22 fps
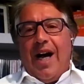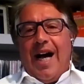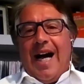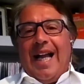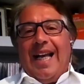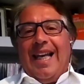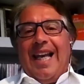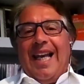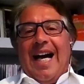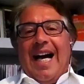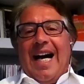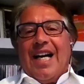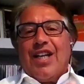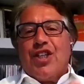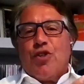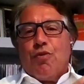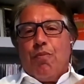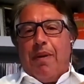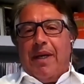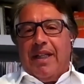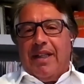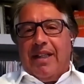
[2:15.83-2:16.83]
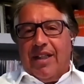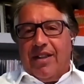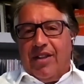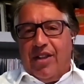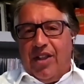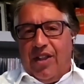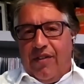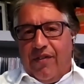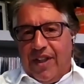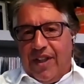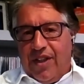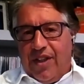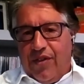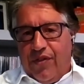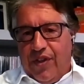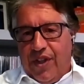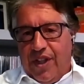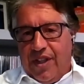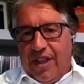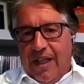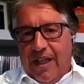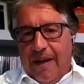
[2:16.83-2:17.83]
all'aspettativa di
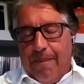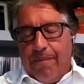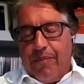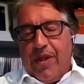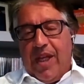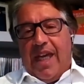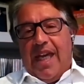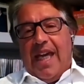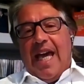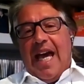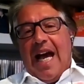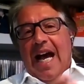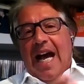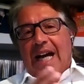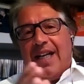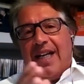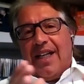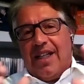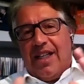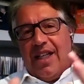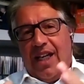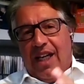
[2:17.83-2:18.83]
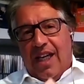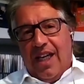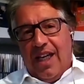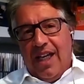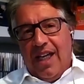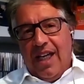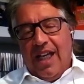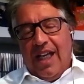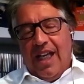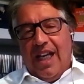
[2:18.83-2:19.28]
vita e anche